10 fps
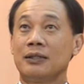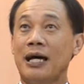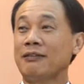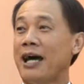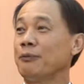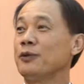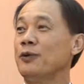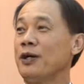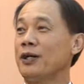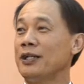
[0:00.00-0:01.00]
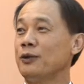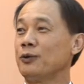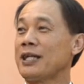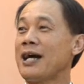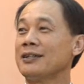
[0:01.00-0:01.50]
ทั้ง 3 ตัวก็ได้
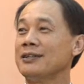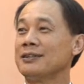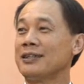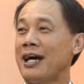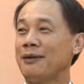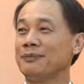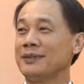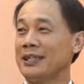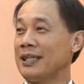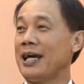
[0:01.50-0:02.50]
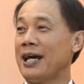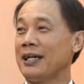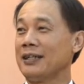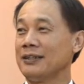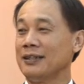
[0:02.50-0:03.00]
ถูกตั้งขึ้นตามเจตนา
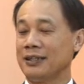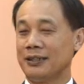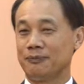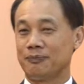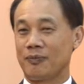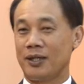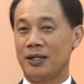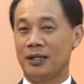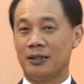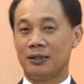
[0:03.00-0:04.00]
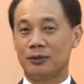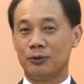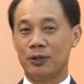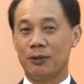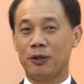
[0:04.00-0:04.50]
นะครับ
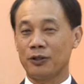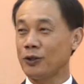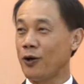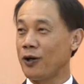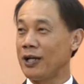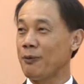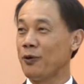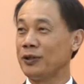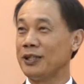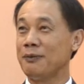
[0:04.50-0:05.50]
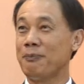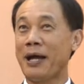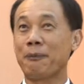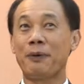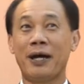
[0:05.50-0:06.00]
ตัวบททก็รับโอนนี่แบ
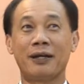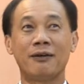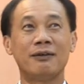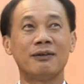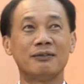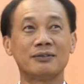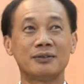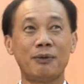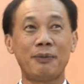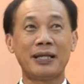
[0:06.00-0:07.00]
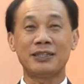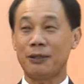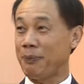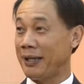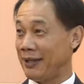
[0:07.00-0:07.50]
งก์ไปก็ประมาณ
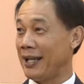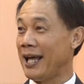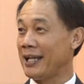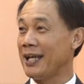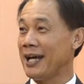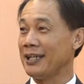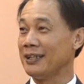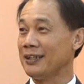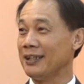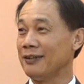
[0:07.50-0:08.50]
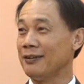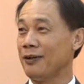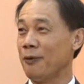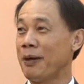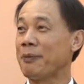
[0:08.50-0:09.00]
7-8แสนล้านได้นะ
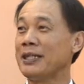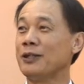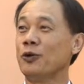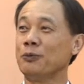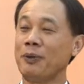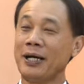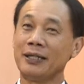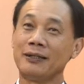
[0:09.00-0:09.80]
ของแบงก์พณิชย์โอนไป